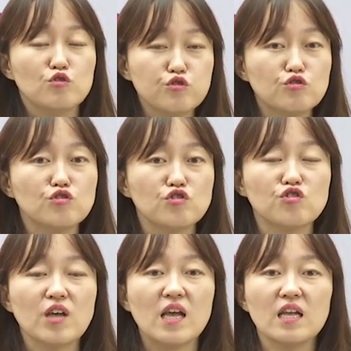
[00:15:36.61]

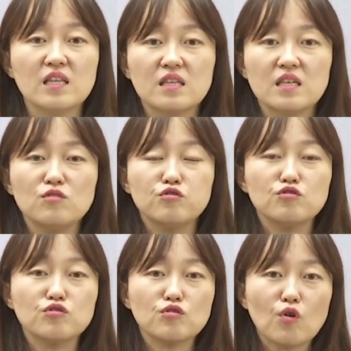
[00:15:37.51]
후두에 있는
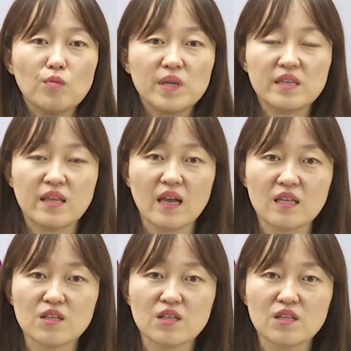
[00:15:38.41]
후두골 밑에